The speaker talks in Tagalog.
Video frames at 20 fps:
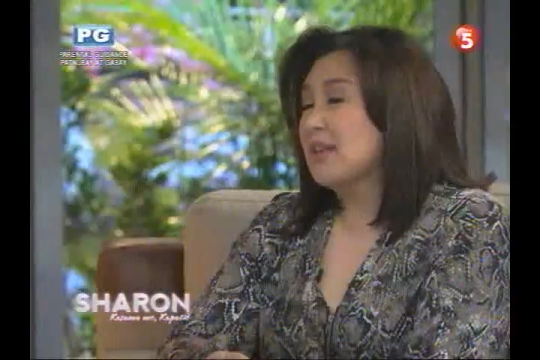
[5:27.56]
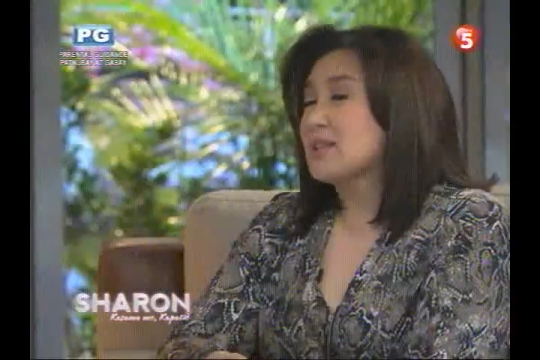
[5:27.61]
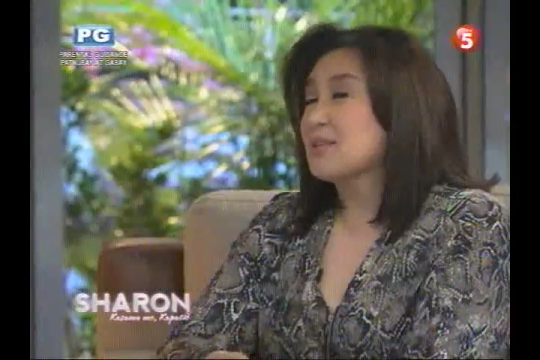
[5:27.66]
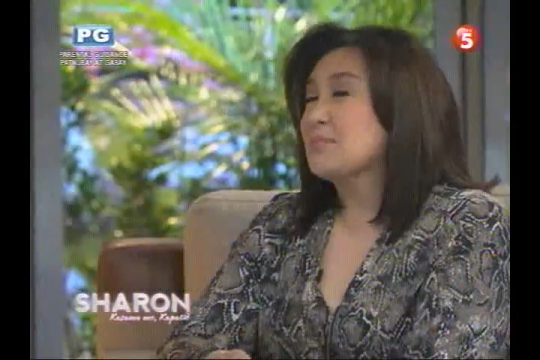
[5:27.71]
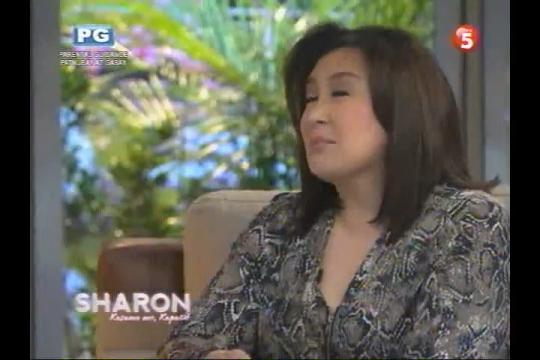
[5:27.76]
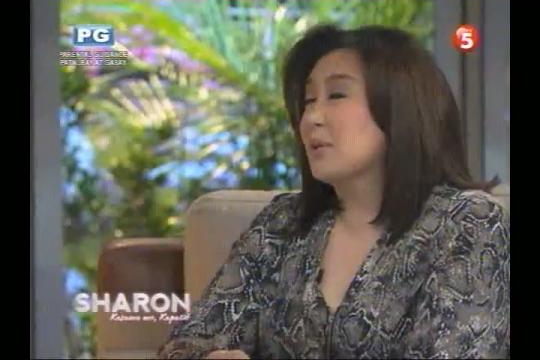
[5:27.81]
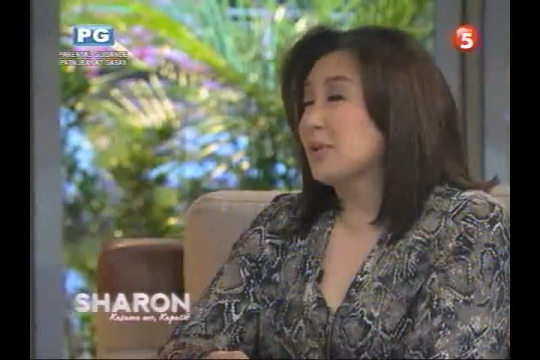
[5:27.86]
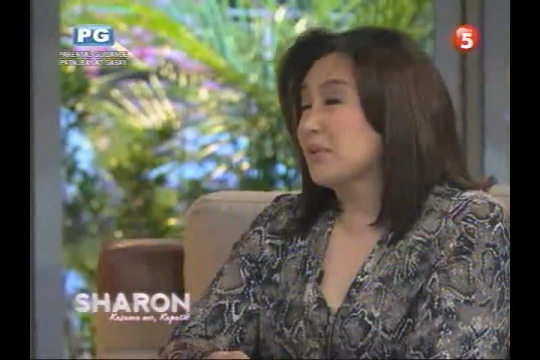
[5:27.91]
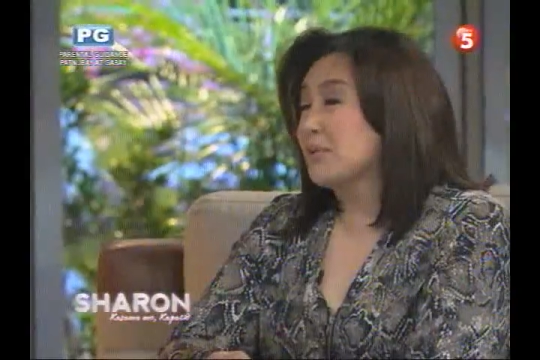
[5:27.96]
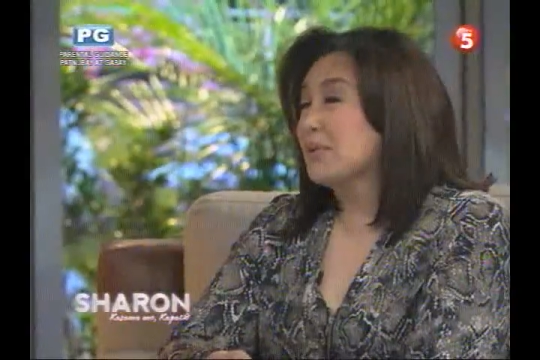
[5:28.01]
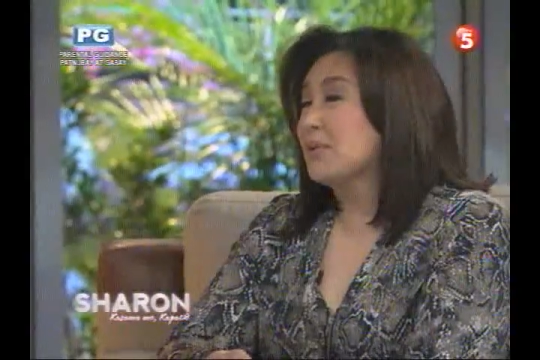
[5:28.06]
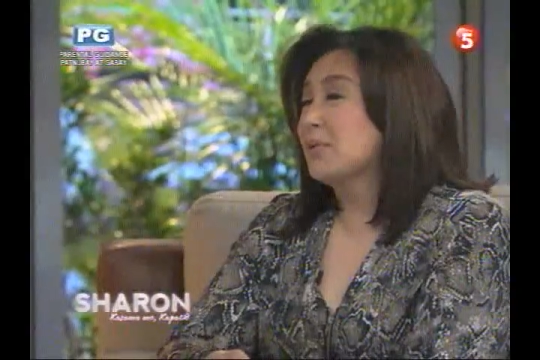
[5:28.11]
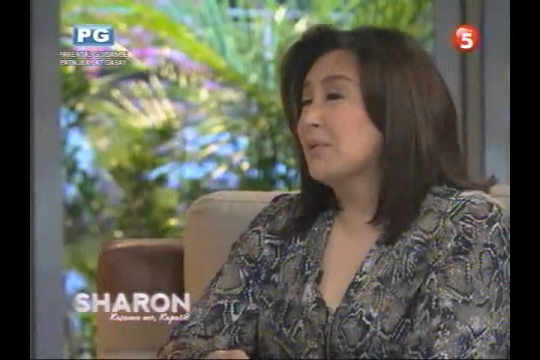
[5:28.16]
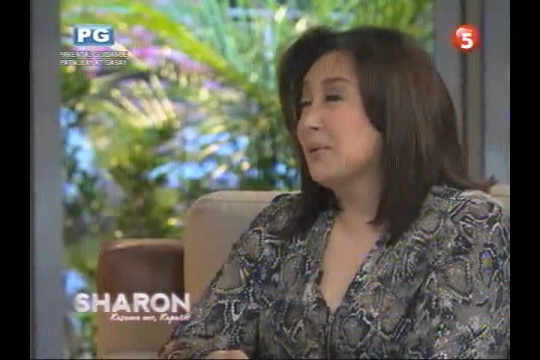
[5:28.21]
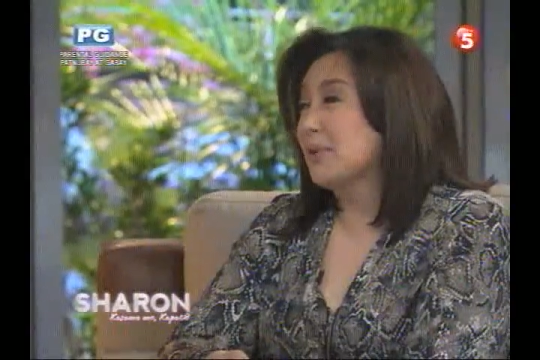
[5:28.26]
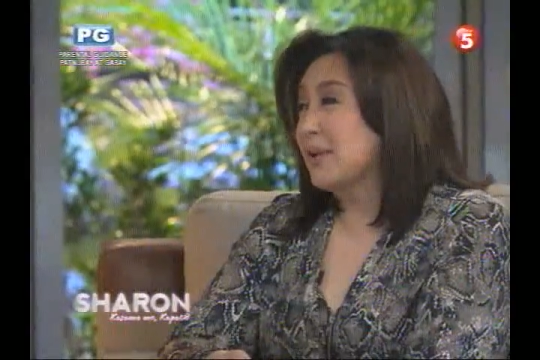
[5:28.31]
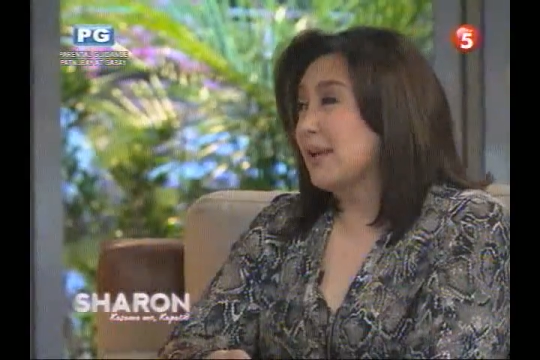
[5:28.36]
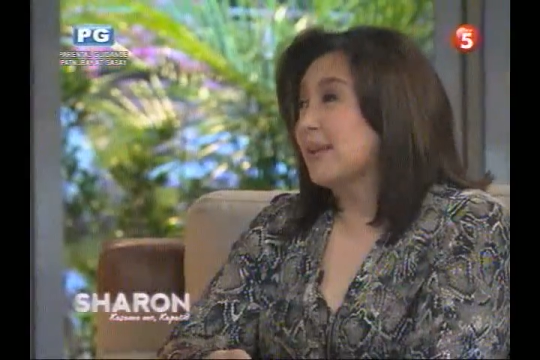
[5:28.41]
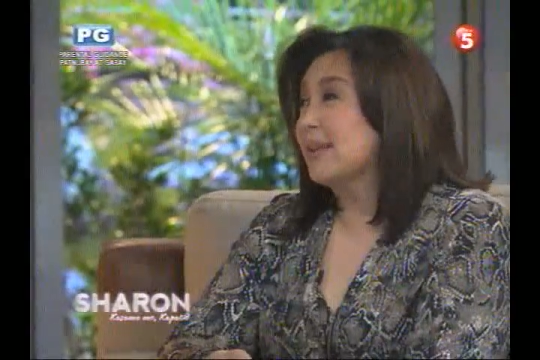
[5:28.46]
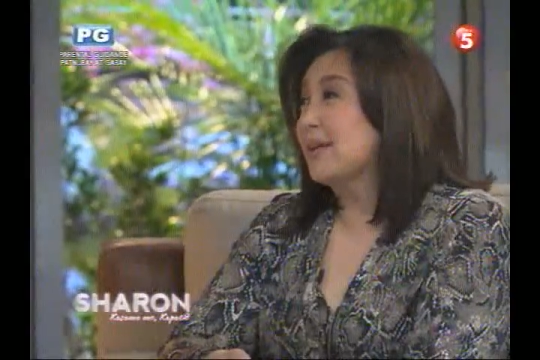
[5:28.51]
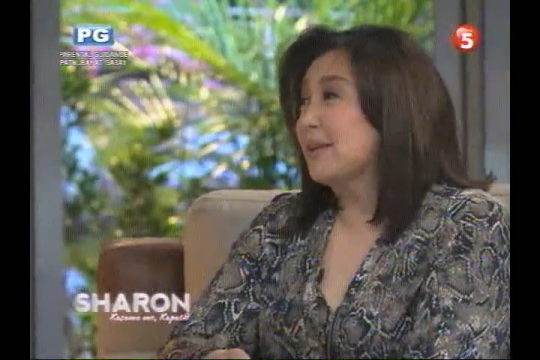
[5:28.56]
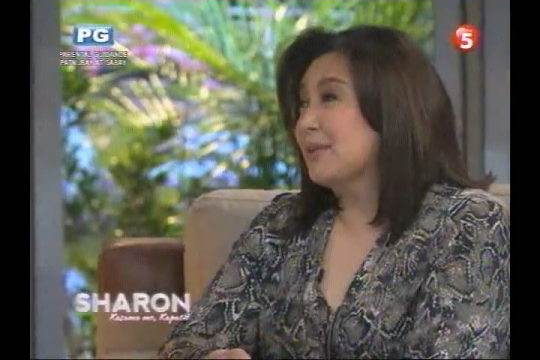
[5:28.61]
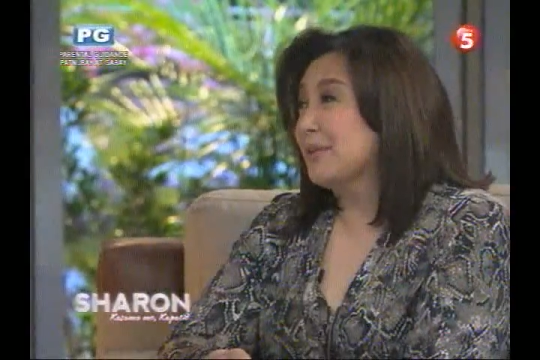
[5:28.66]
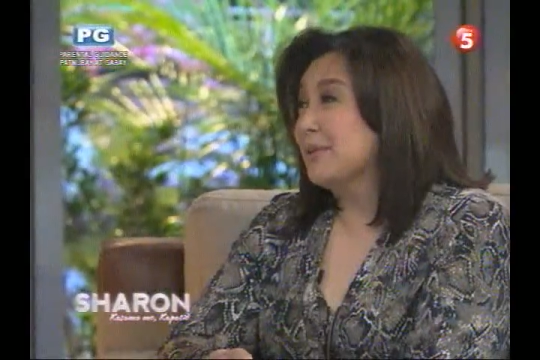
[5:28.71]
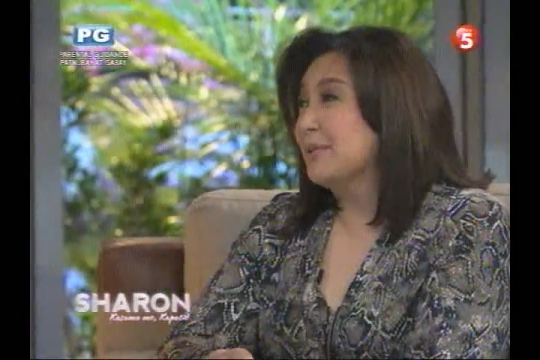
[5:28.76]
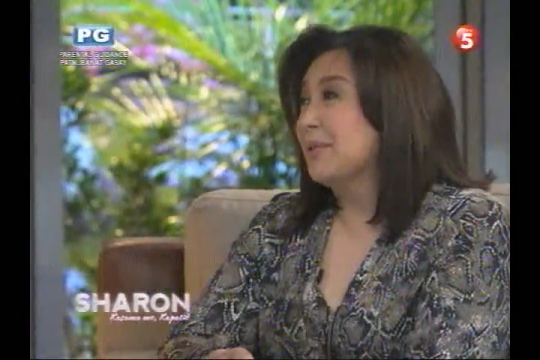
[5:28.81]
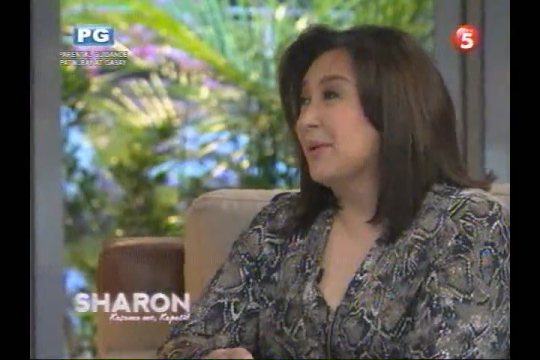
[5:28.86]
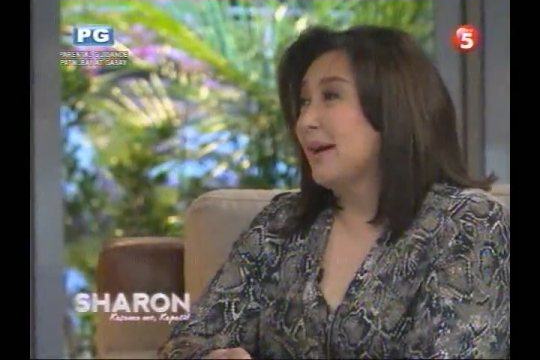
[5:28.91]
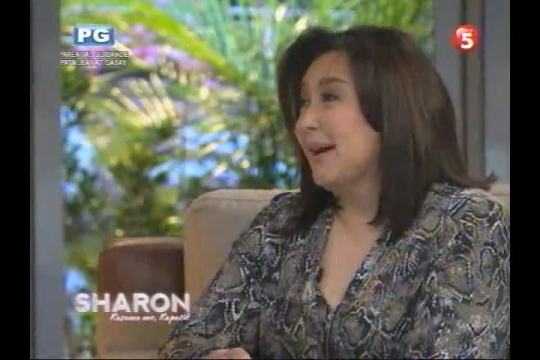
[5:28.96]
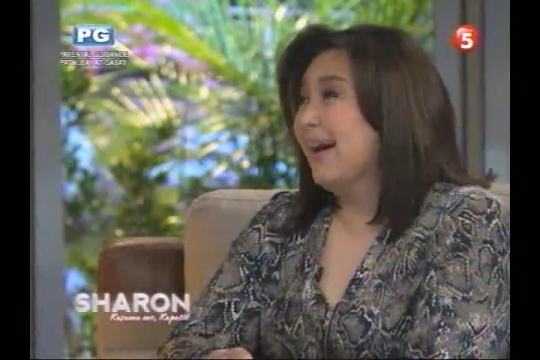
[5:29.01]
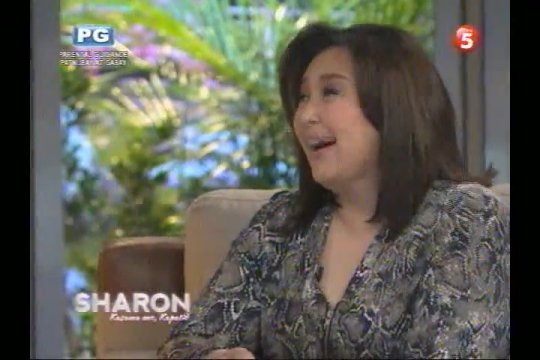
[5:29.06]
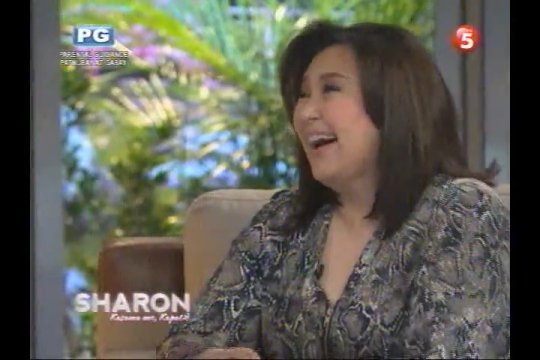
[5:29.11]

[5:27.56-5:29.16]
your dad's more good-looking than you, ah.